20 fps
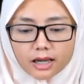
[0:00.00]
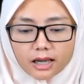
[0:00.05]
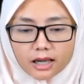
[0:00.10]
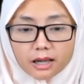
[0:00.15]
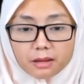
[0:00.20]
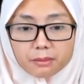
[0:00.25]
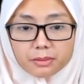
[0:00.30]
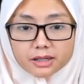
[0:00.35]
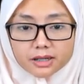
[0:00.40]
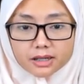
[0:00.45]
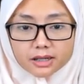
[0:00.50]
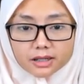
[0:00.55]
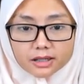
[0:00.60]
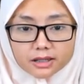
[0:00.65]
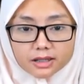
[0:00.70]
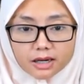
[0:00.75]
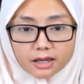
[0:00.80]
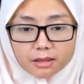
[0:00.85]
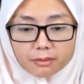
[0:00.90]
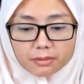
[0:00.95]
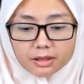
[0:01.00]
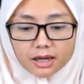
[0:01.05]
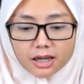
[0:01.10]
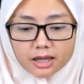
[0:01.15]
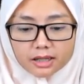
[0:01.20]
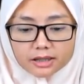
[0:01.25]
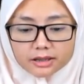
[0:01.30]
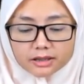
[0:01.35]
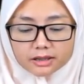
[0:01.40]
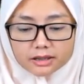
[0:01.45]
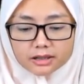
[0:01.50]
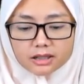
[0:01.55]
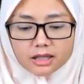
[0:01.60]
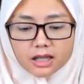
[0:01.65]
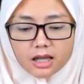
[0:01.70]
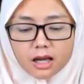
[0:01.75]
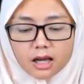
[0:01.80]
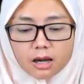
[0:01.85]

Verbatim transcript: A pada kedalaman H ini,